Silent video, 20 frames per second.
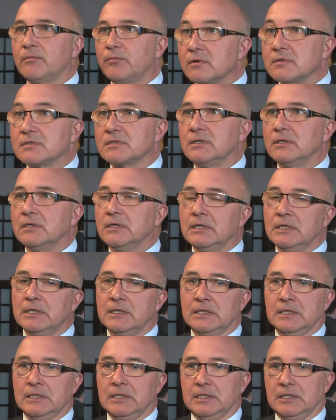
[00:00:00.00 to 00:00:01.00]
Polski
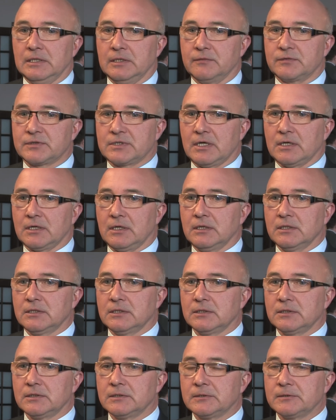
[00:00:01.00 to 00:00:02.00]
e, w
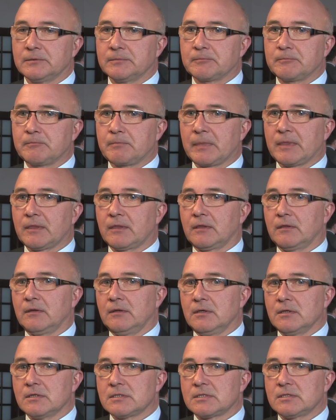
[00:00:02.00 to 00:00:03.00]
szachach
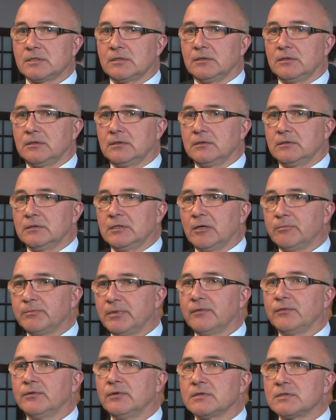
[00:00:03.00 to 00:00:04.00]
jest to na
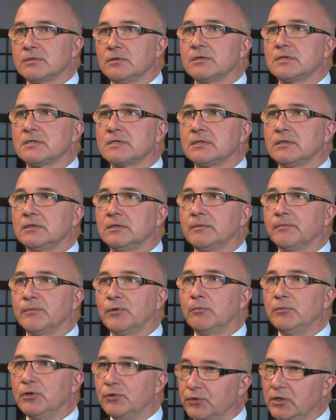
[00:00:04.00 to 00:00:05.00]
pewno coś, co
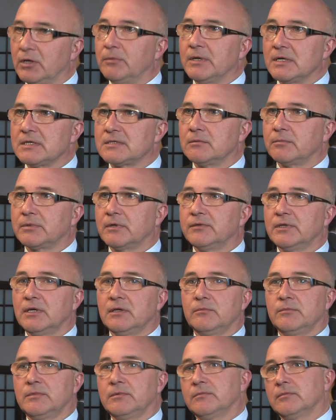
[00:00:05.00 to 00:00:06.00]
nobilituje miasto,
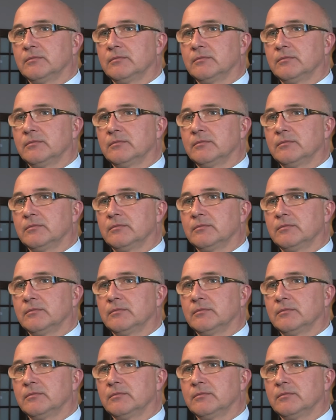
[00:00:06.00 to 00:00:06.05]
prawda?